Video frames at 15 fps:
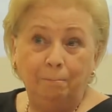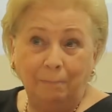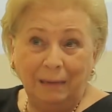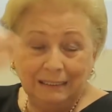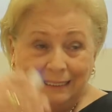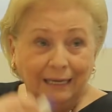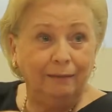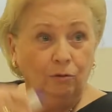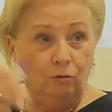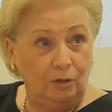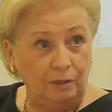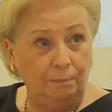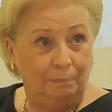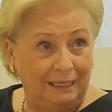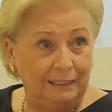pasado
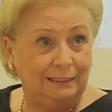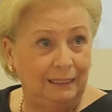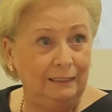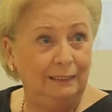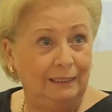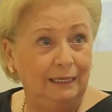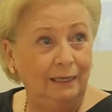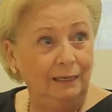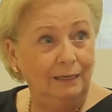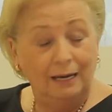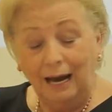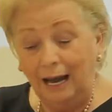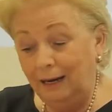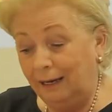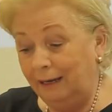y presente
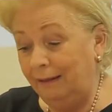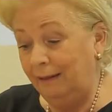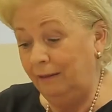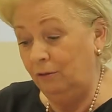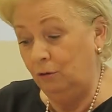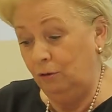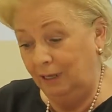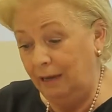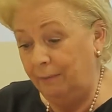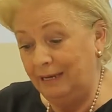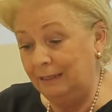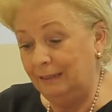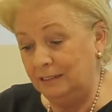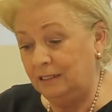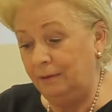alrededor que
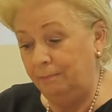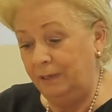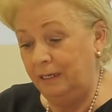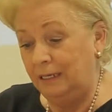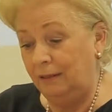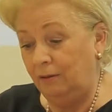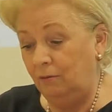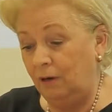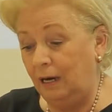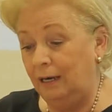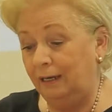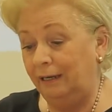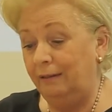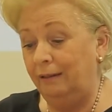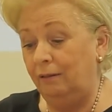habían desempeñado
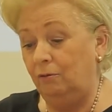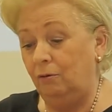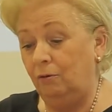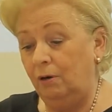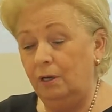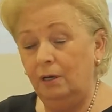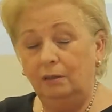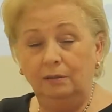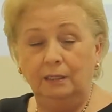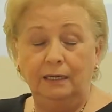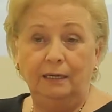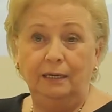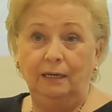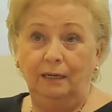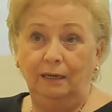alrededor
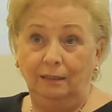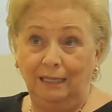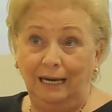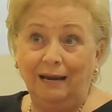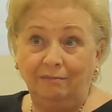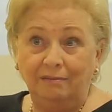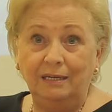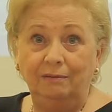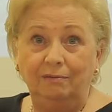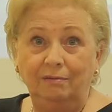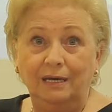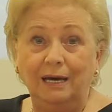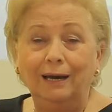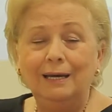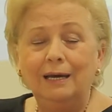de, de, la
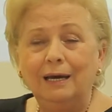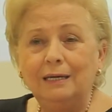ciencia